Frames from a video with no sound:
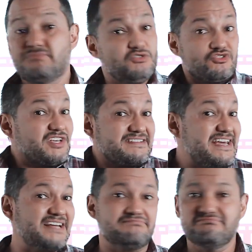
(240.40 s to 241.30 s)
Donde ustedes
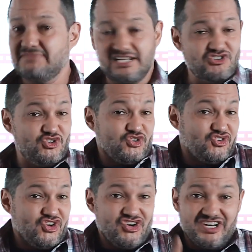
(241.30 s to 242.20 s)
quieran. En la
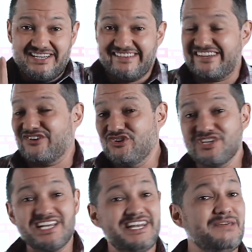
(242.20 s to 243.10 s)
introducción, en el
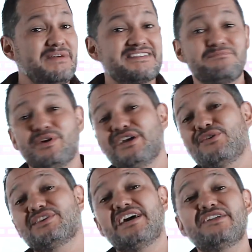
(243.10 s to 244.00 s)
desarrollo, en el clímax. Pueden
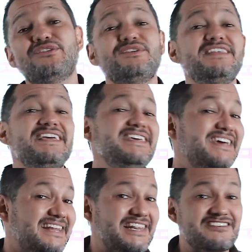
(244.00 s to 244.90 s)
cortar donde
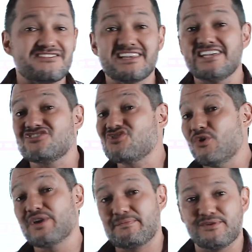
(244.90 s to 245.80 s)
quieran. Las de
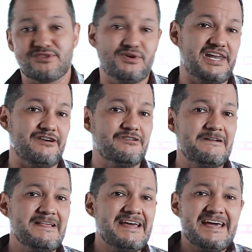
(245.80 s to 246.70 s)
sobra por todo lado.
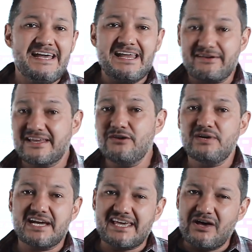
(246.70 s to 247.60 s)
La verdad
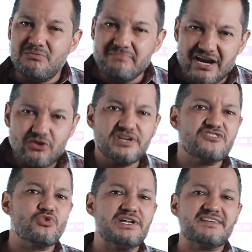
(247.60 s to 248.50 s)
hubiera quedado mejor
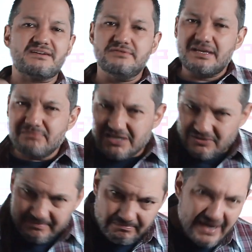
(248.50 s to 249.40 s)
resuelta con una
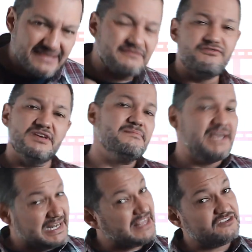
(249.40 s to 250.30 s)
mano más
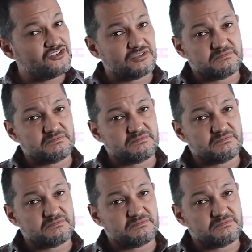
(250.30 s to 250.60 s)
firme en la edición.